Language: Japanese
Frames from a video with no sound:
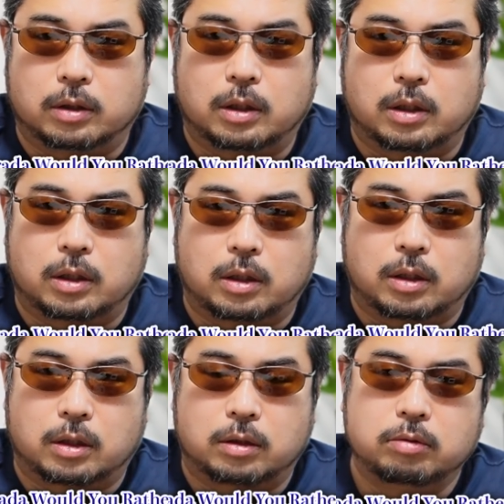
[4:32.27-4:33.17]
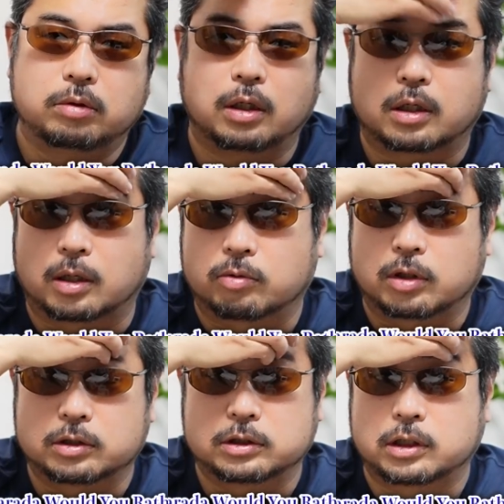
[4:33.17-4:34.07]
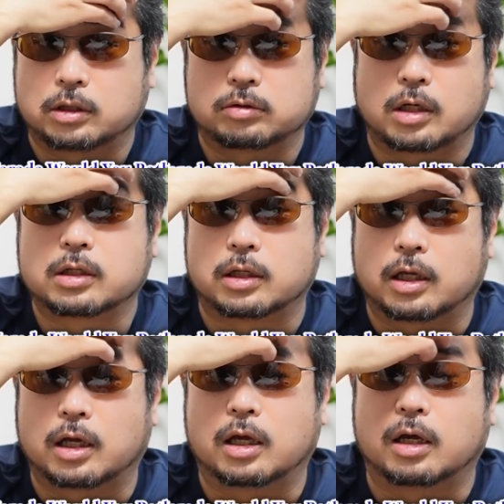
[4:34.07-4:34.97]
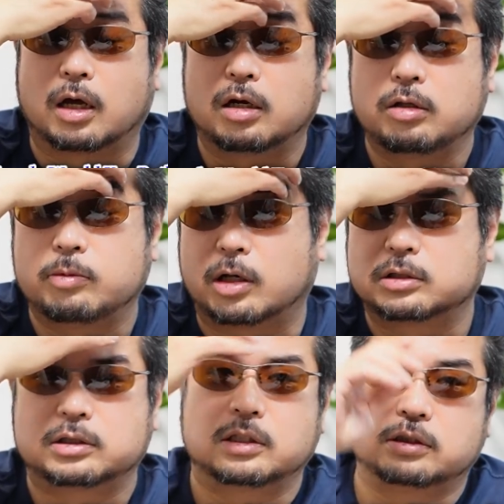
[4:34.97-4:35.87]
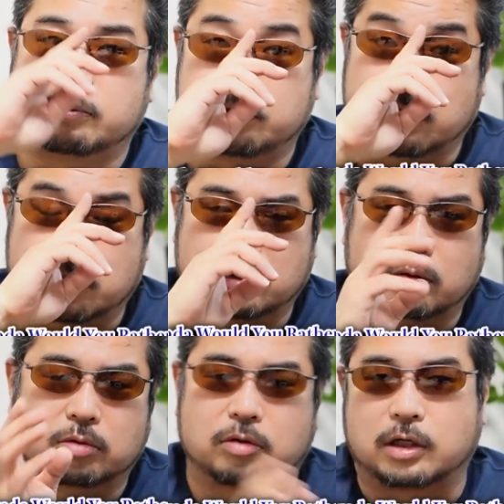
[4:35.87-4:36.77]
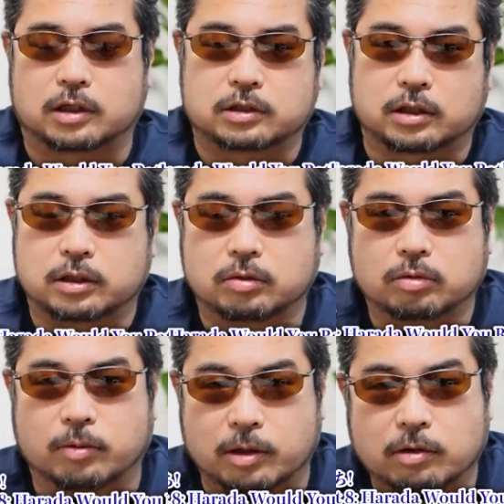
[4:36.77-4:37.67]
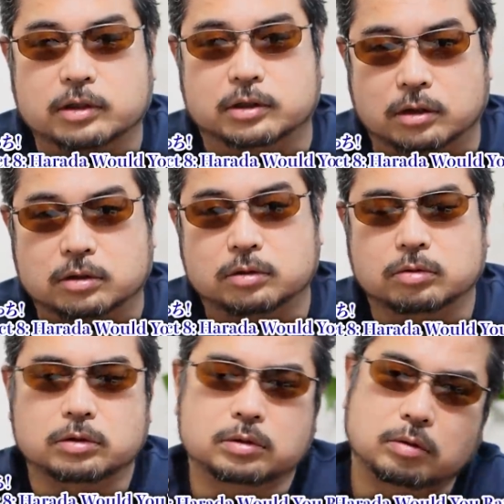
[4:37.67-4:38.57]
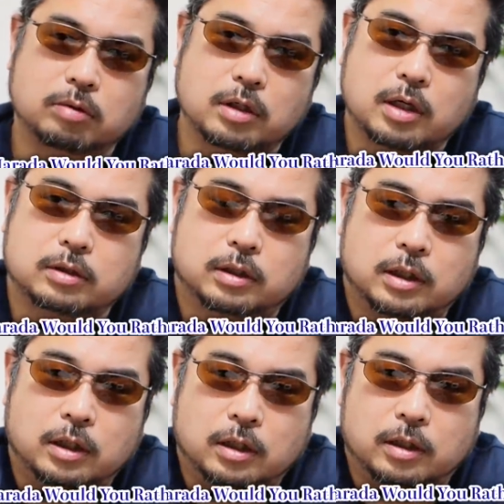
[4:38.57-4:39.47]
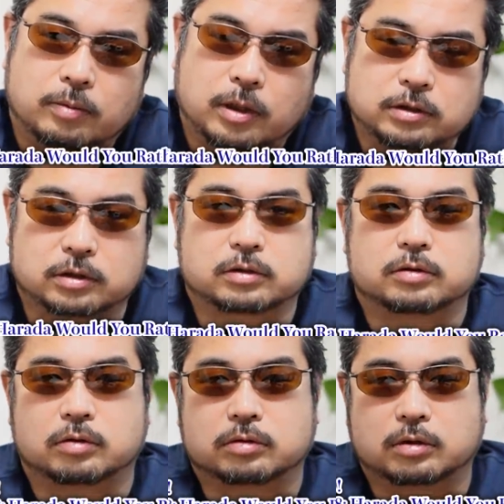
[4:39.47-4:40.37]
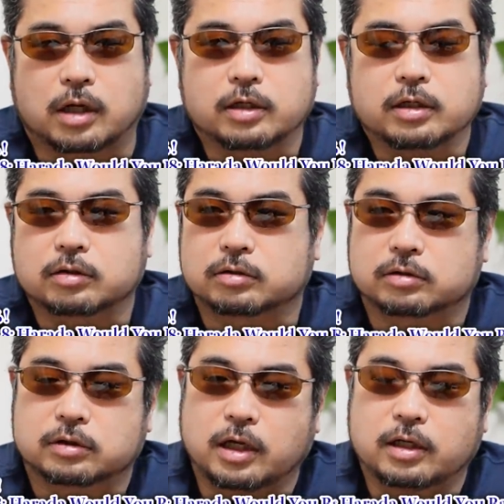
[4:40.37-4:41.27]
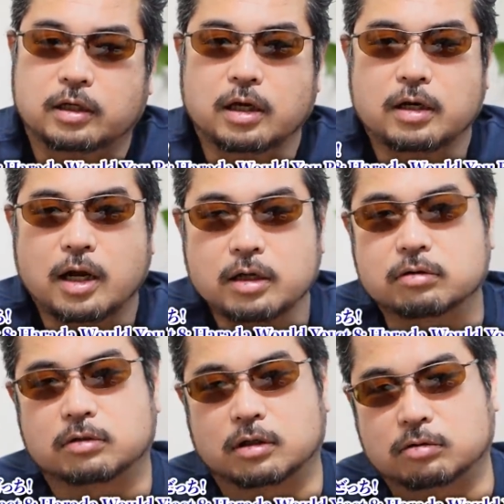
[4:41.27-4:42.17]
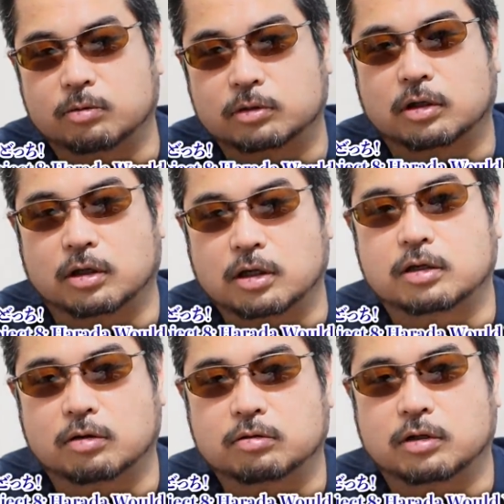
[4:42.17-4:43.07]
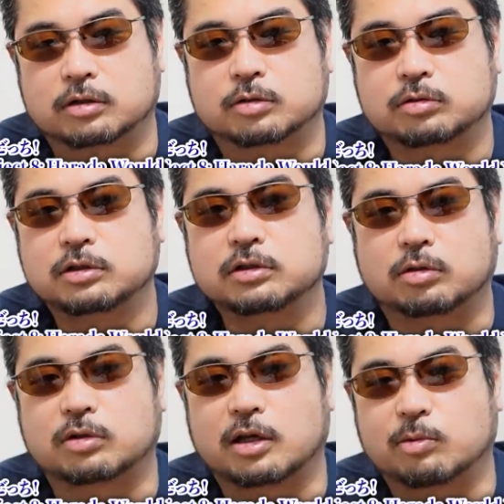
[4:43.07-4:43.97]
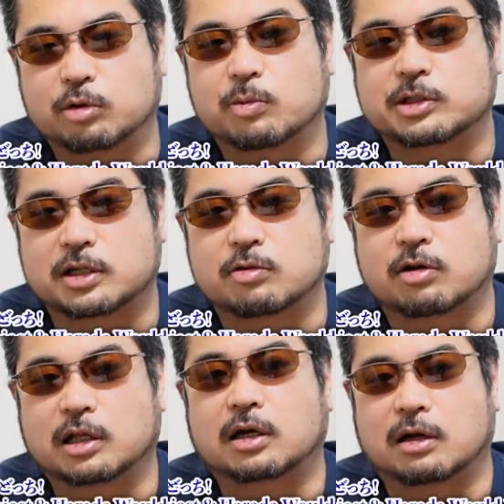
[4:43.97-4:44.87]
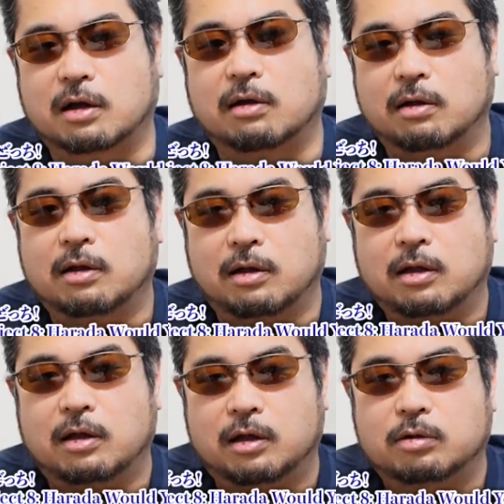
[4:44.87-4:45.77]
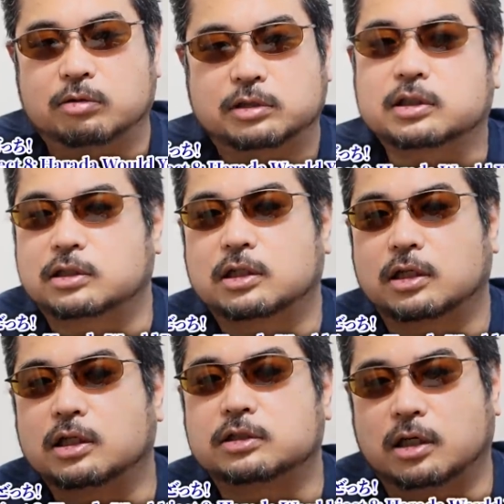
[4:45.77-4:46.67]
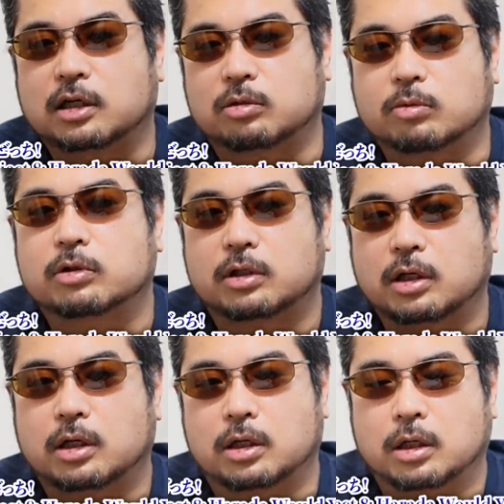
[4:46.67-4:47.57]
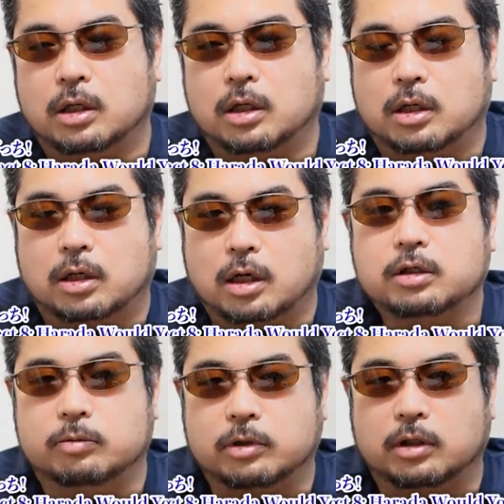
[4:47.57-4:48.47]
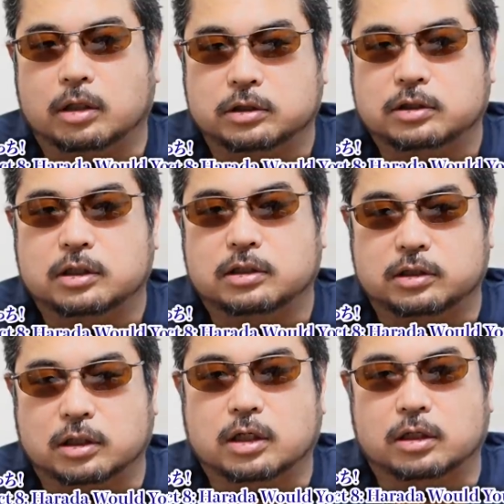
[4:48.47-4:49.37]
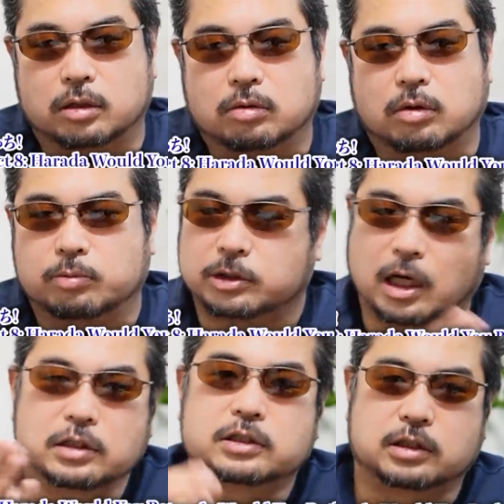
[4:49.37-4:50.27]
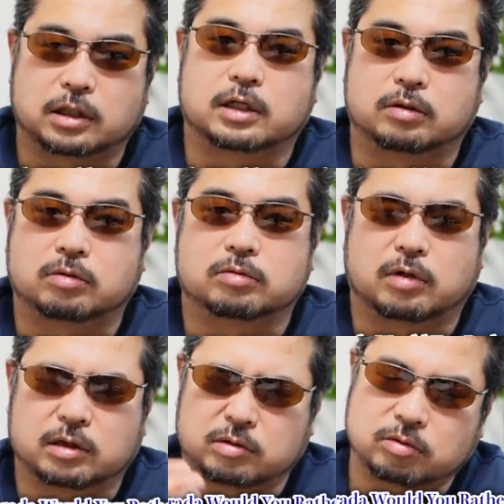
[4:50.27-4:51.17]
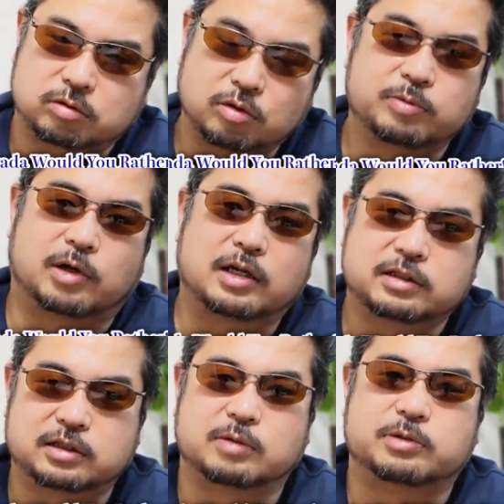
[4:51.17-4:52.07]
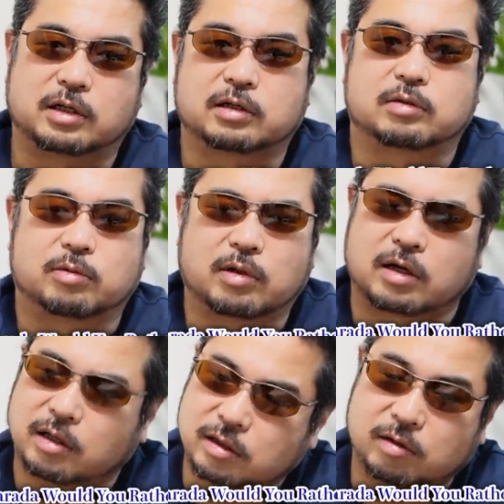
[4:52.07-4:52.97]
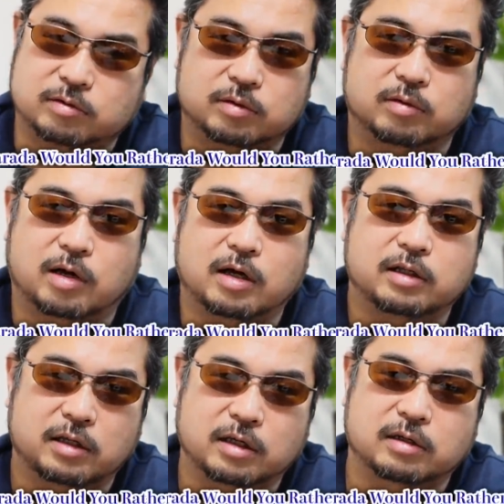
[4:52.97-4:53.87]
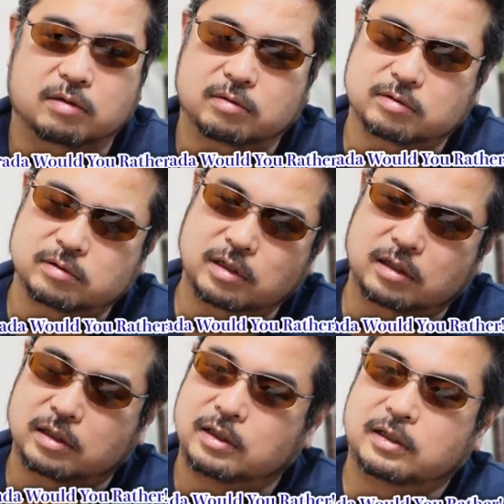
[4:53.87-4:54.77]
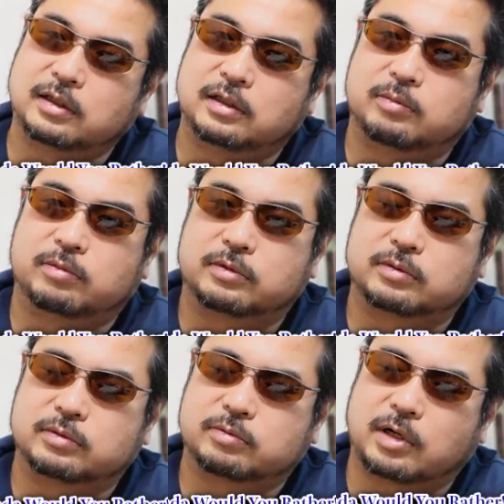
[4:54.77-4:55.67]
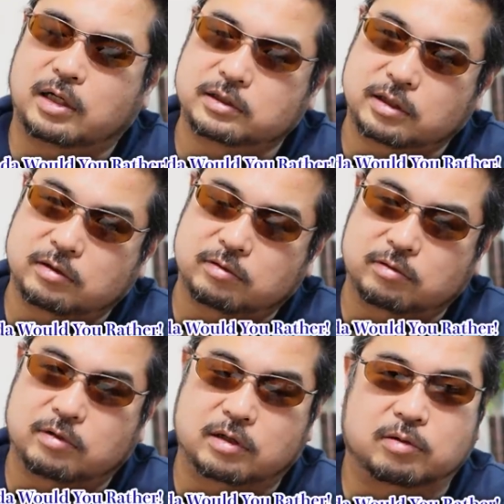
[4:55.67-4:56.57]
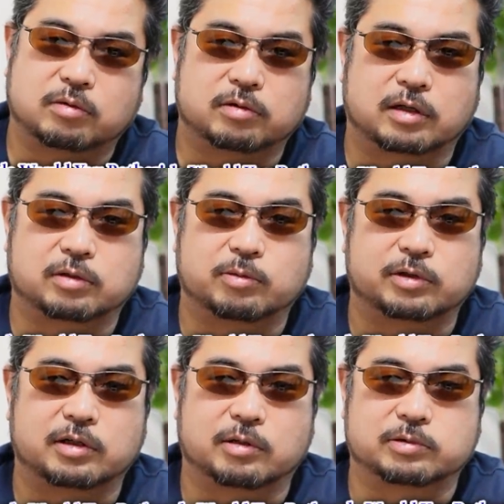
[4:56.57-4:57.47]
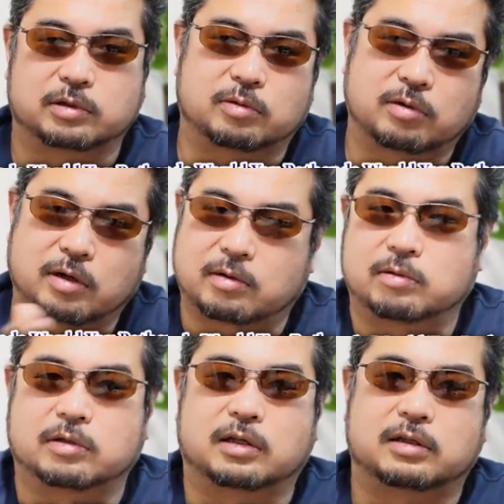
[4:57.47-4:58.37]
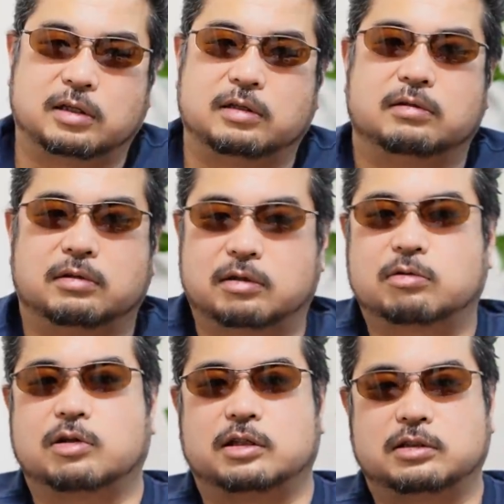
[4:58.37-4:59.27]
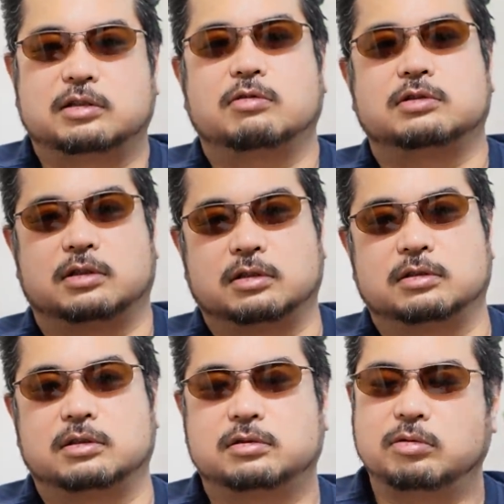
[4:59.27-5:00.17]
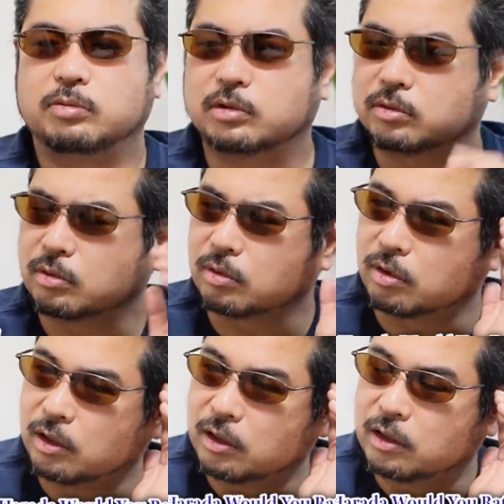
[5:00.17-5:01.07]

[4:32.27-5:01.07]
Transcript: で言うたら同じジャンルなんである意味アンチテーゼみたいなことでやっちゃってることもあるわけじゃん。で、うん、そうすると俺がバーチャル作ると限りなく鉄拳ライクになると思うんだよね、うん、結局、うん、だってそっちに答えを求めちゃったわけだから、うんうん、こっちが正解なんじゃないかと思って。ある意味アンチテーゼじゃないけど、あ別にアンチじゃないよ、本当そういう意味のアンチって意味じゃないけど、なんかなんだろう、そのあえていやばあちゃんはこうだと思ってるかもしれないけど俺らはこうだっていうことやっちゃったわけじゃん、うん、そういう意味で言うと